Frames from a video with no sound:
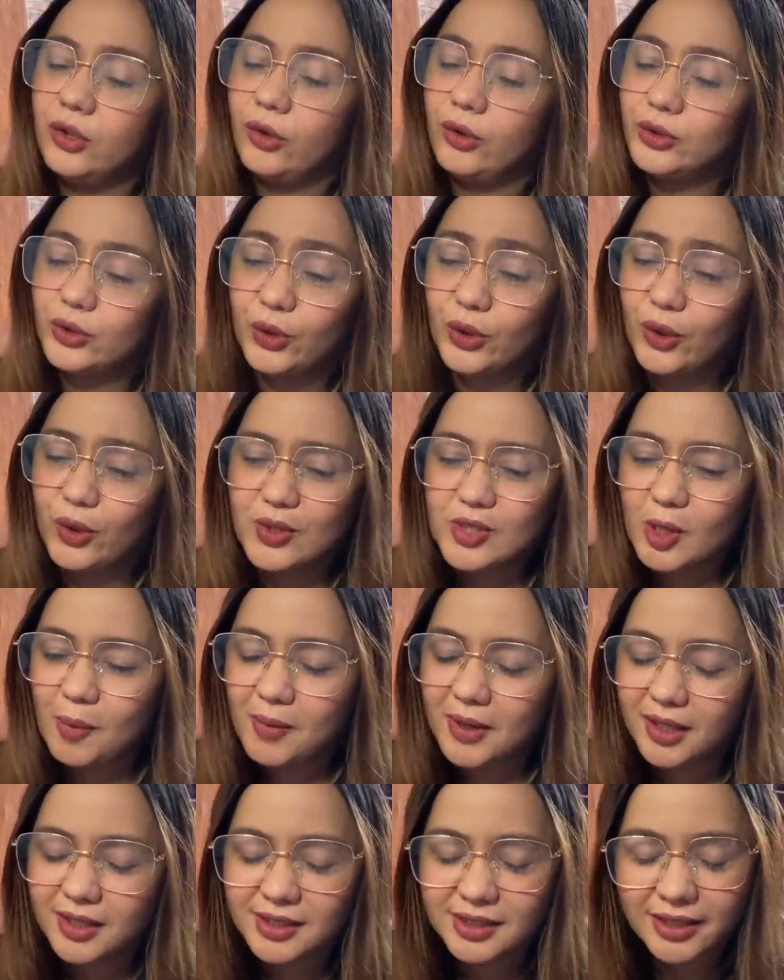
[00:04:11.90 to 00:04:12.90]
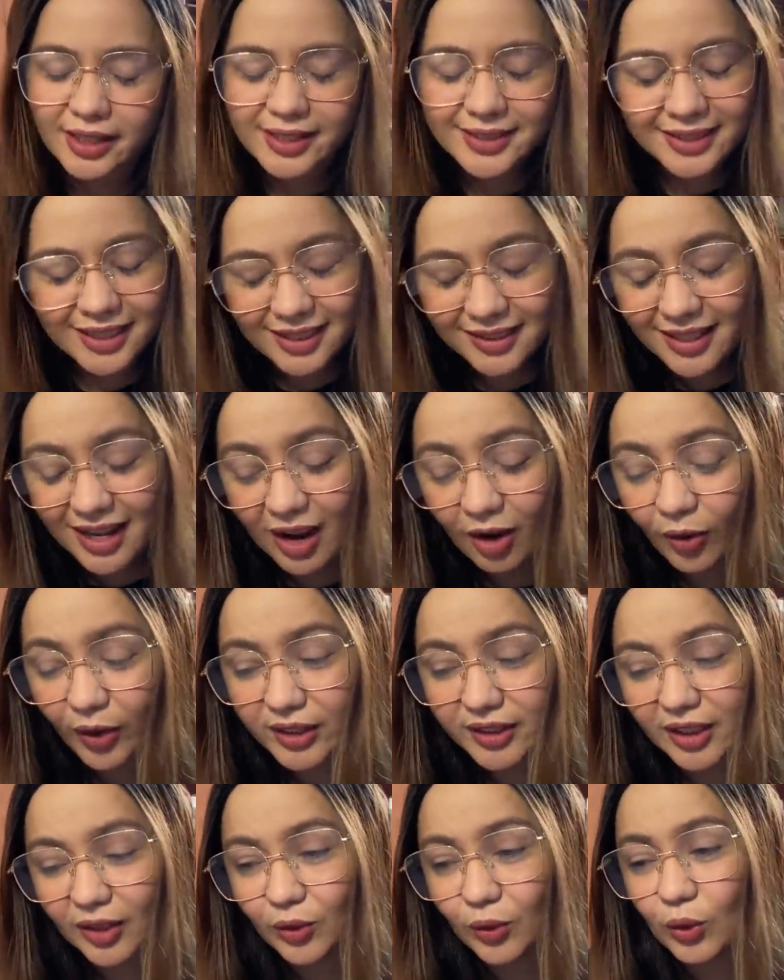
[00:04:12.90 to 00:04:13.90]
So, yun, sobrang stress talaga ako
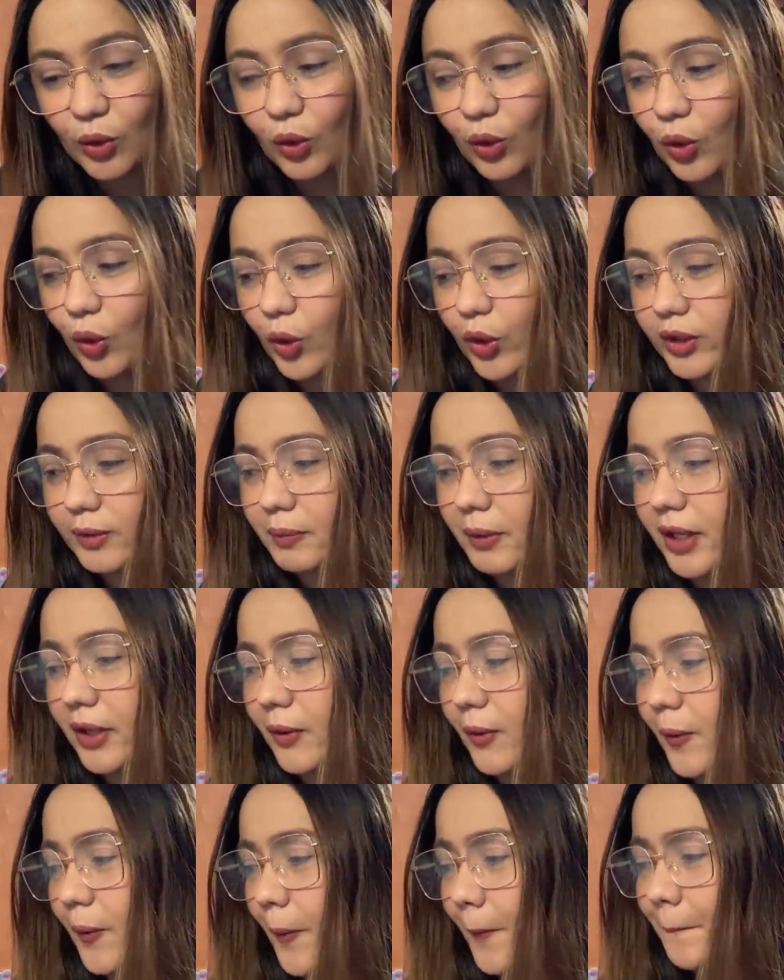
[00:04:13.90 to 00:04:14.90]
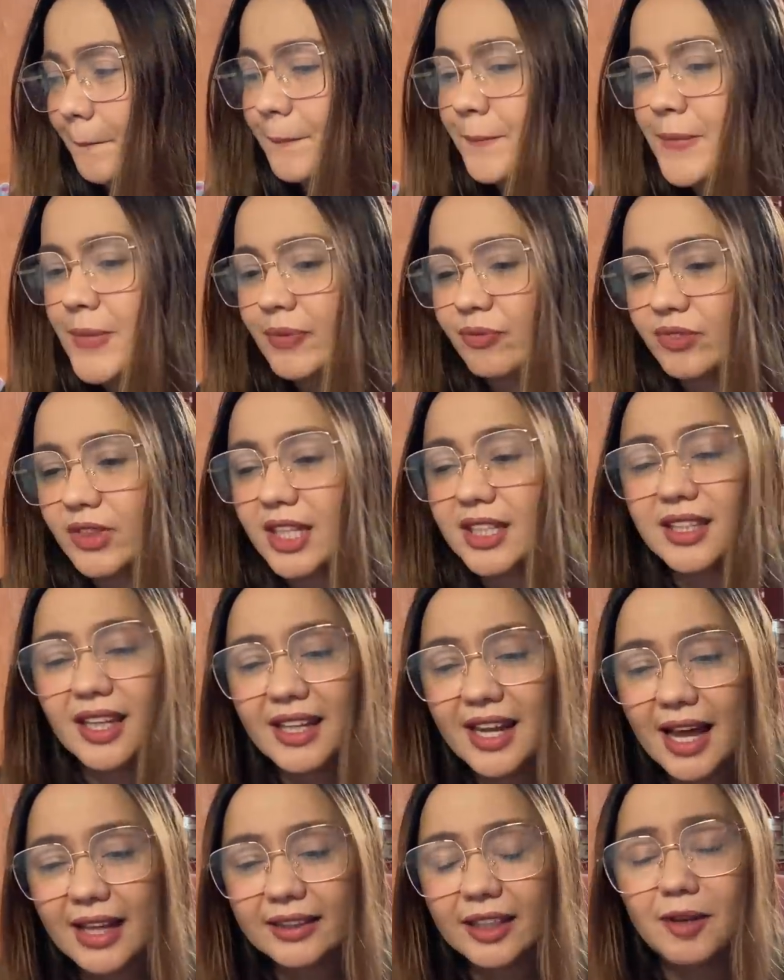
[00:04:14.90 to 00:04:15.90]
at nalulungkot. Pero,
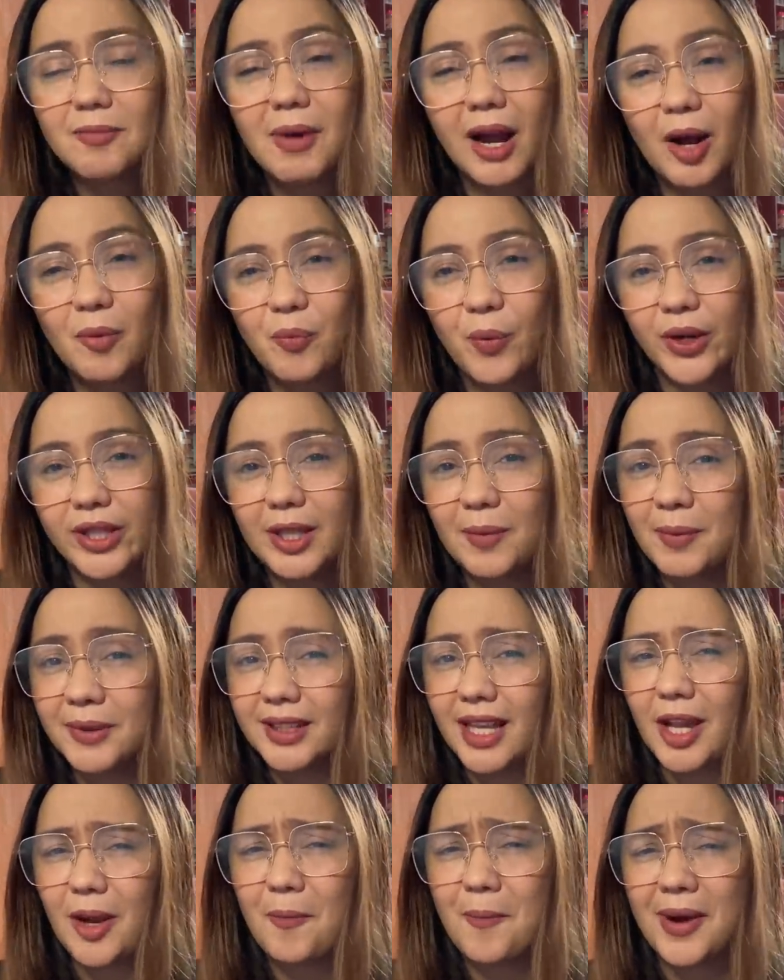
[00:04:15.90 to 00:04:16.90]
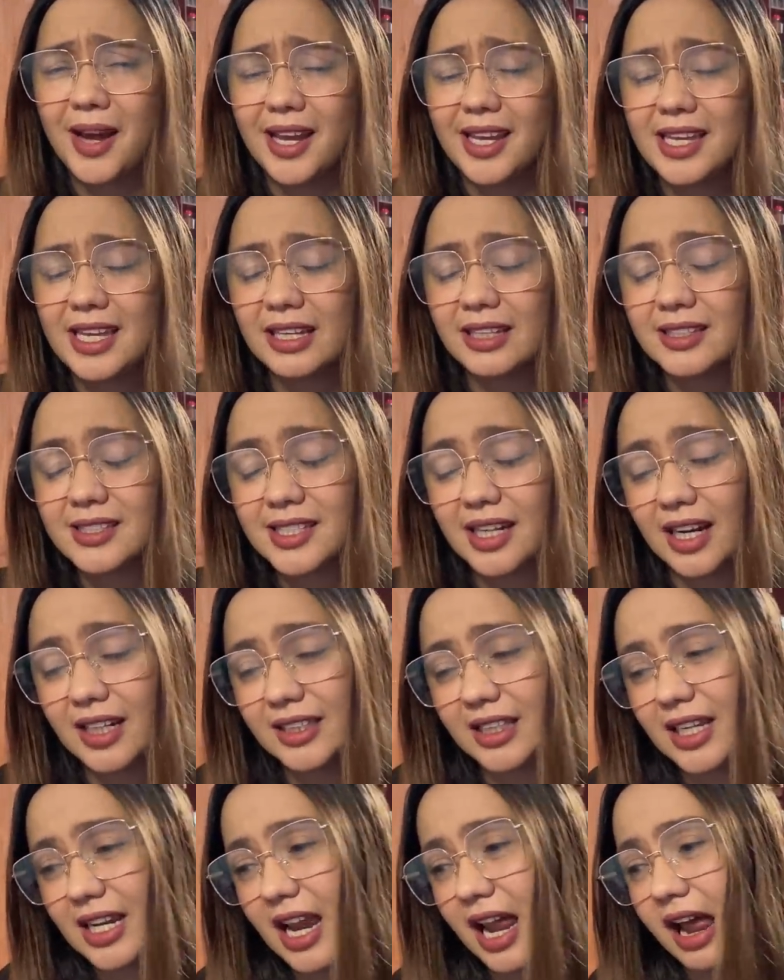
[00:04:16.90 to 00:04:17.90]
tignan natin, baka pwede pa tayong makahirit sa
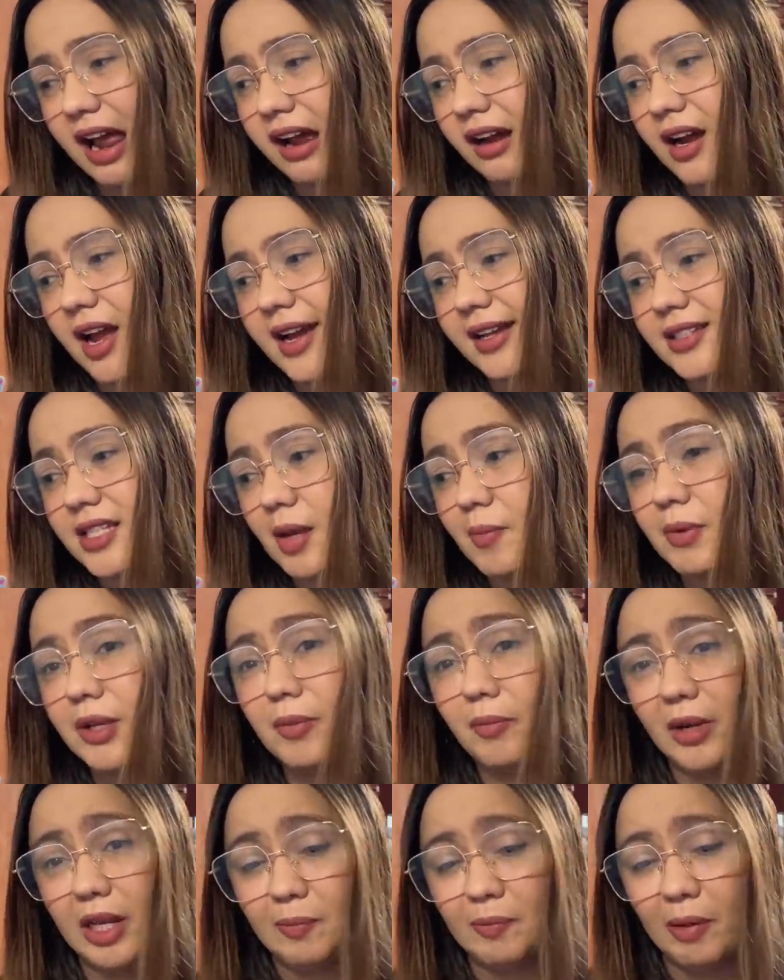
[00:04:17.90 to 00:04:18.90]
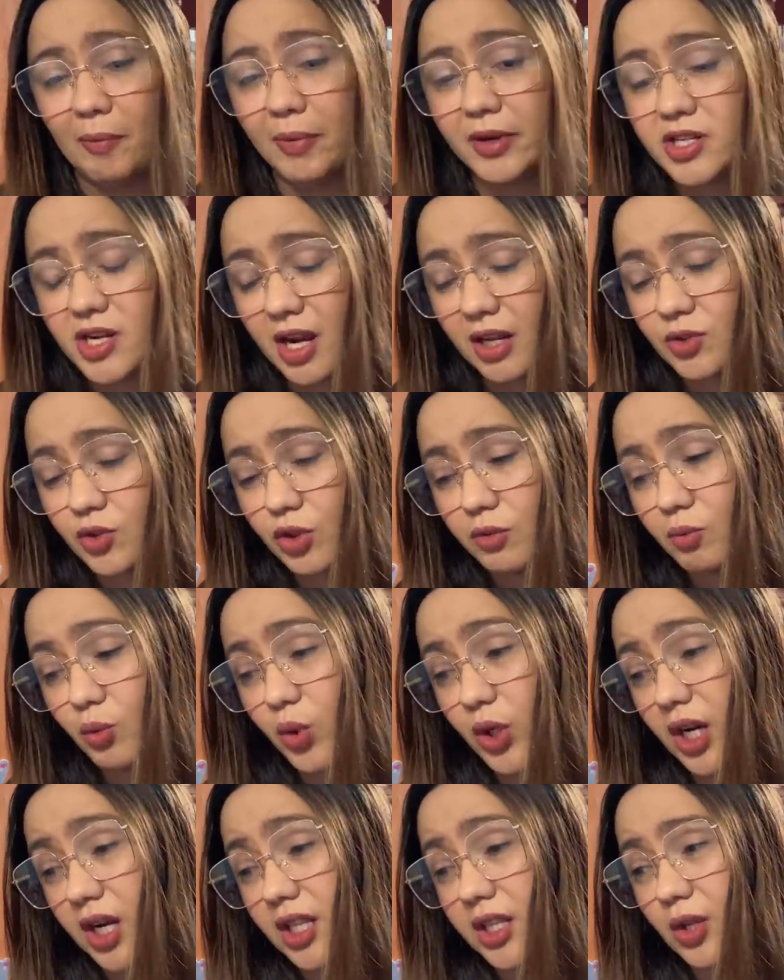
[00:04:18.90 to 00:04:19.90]
kanila. Kahit sabi naman ni Papa Jackson,
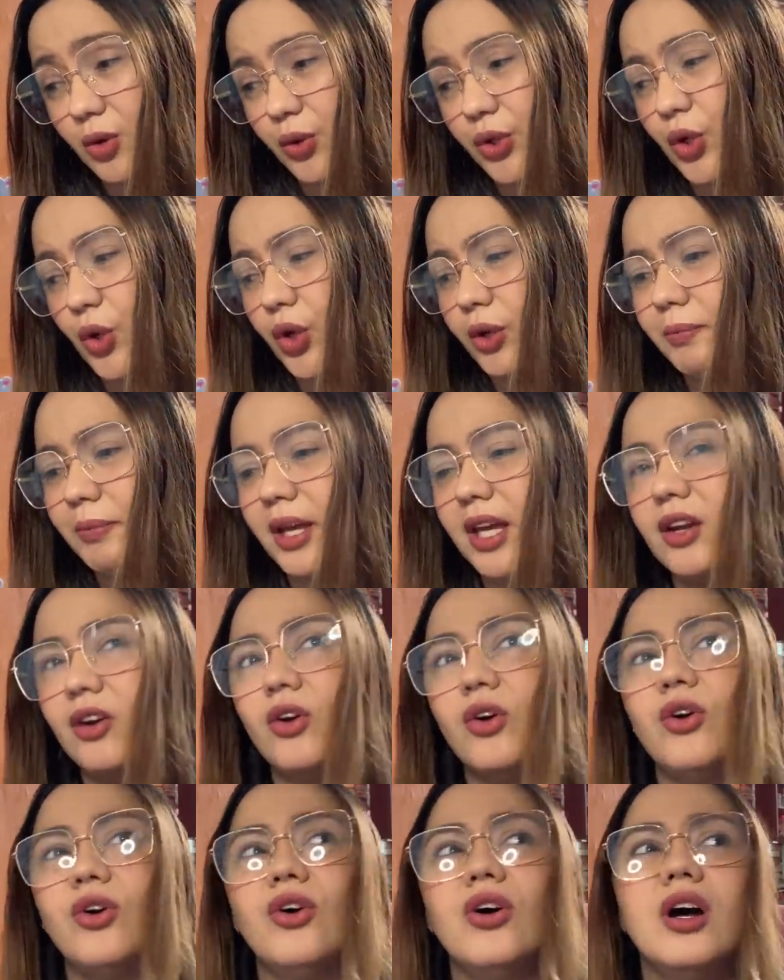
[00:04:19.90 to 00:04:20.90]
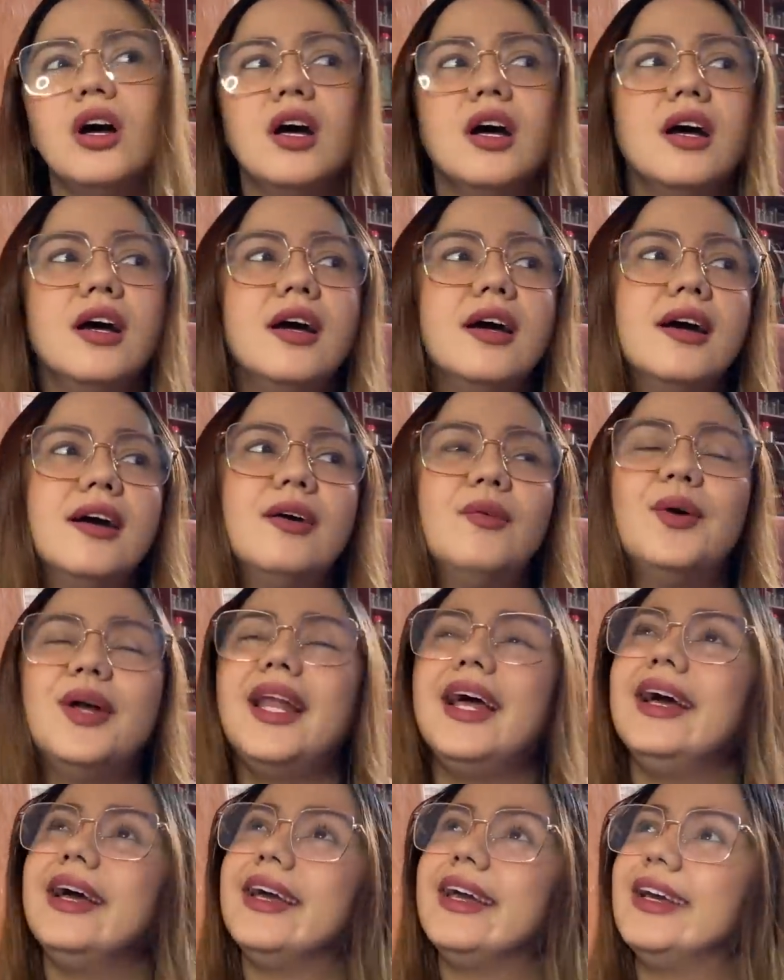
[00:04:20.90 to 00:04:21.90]
mura na daw yon Pero,
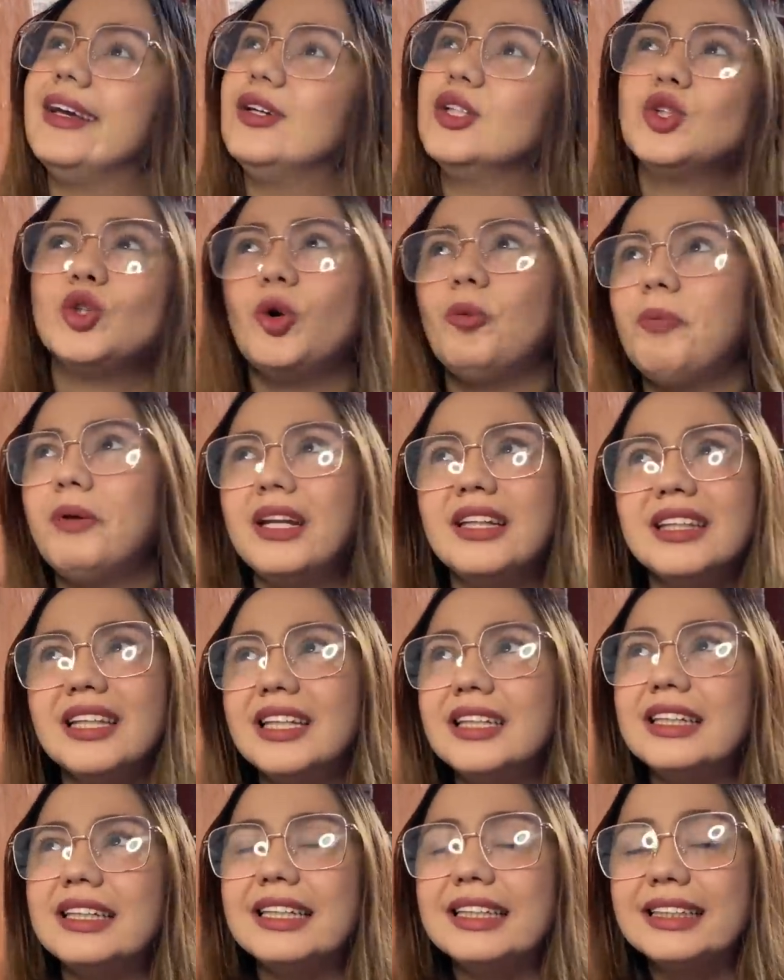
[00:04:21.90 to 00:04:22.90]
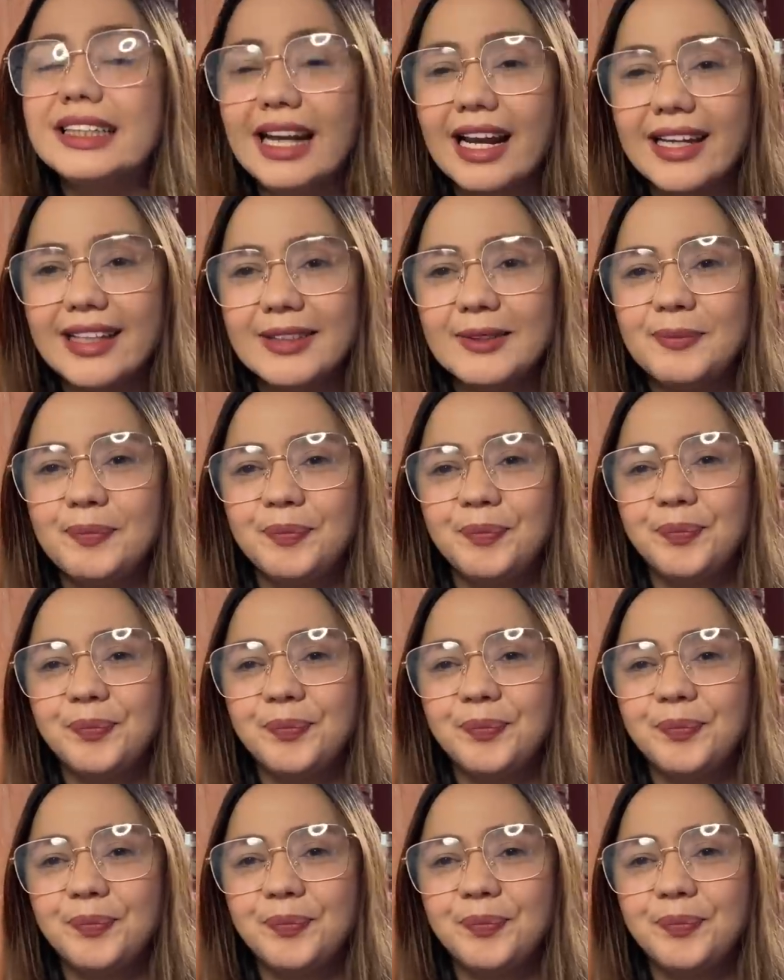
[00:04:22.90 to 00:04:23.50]
wala eh. Gusto ko pa rin talagang itry.